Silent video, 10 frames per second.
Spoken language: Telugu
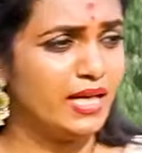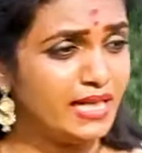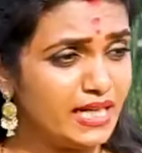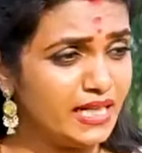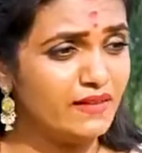అండ్
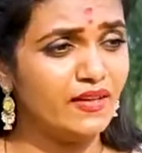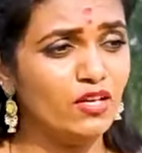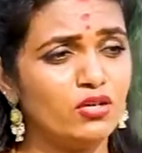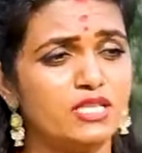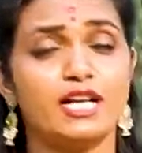ఇక్కడ నేను
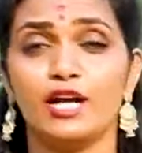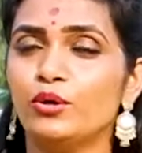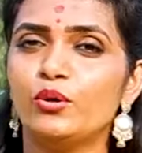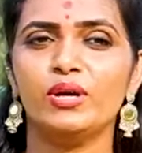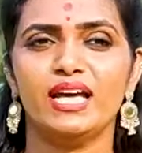వీళ్ళని ఒకసారి
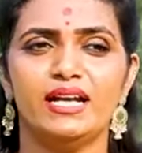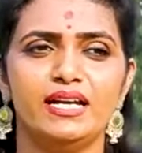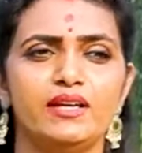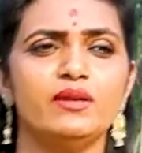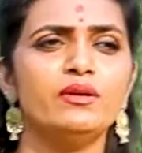
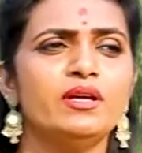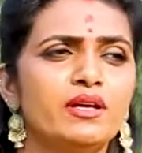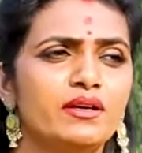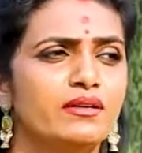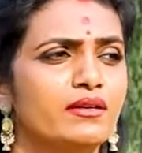కనుక్కున్నానండి
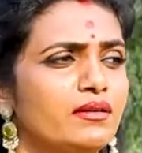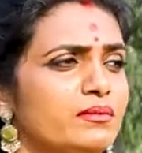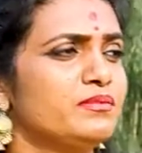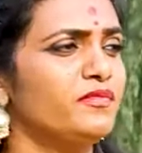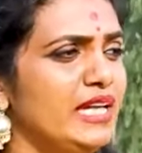
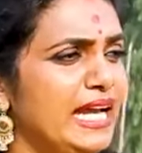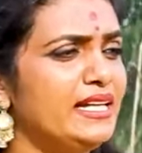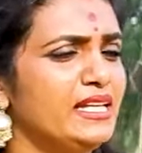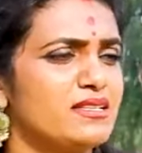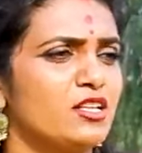
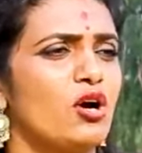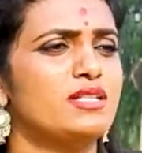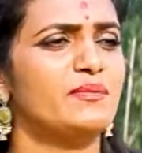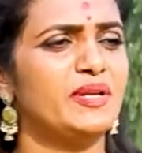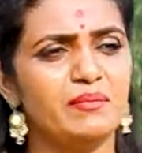ఏంటి అసలు
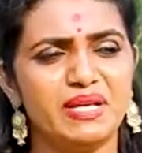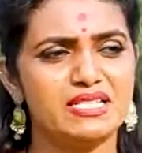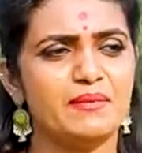కాన్సెప్ట్ అని మీకు